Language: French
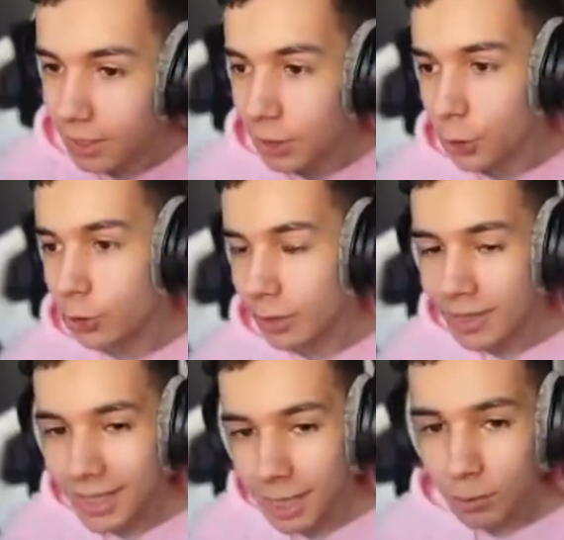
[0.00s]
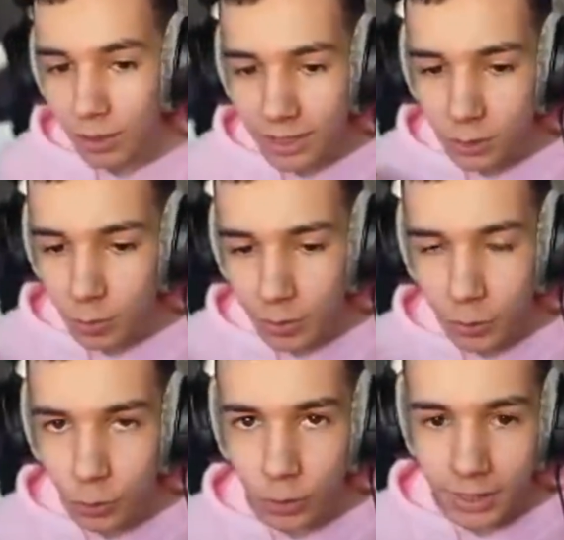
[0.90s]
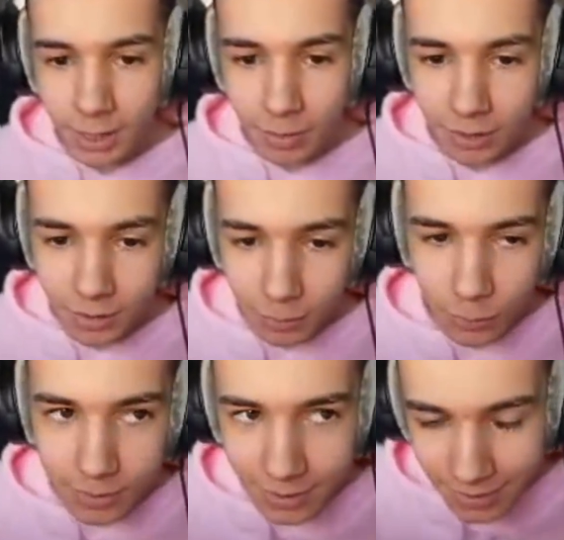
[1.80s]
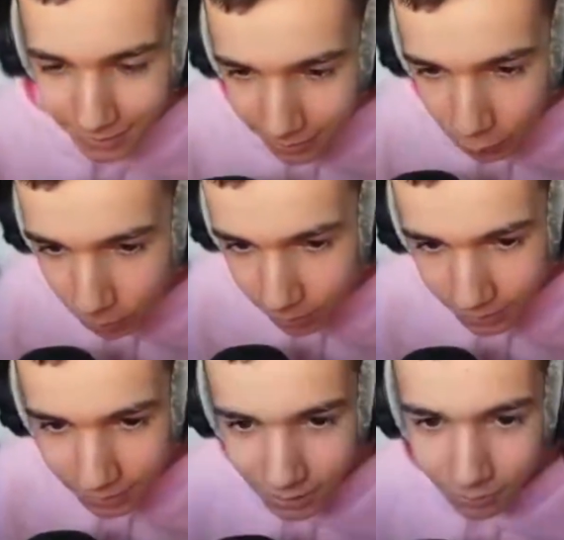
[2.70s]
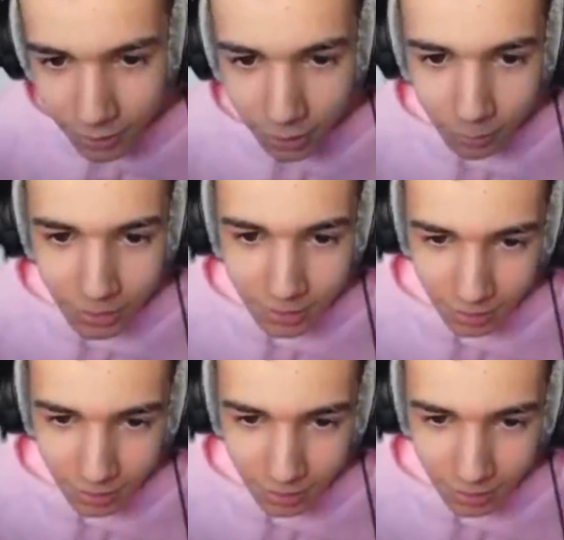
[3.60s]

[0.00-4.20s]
J'aurais mis le triple reset du premier coup, j'aurais câblé. Hein. Bon ça, ça reste un double reset, ça fait quand même plaisir.